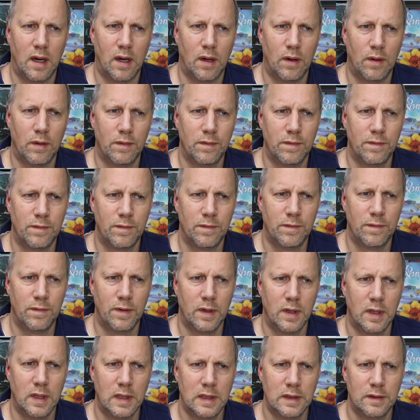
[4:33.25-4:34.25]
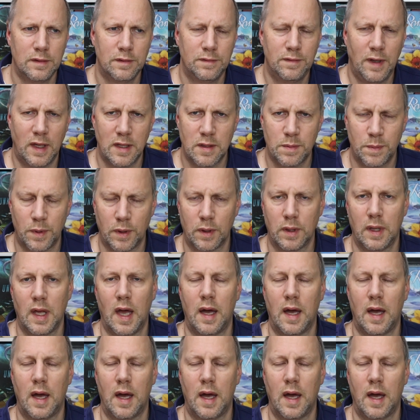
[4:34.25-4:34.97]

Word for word: auf Facebook.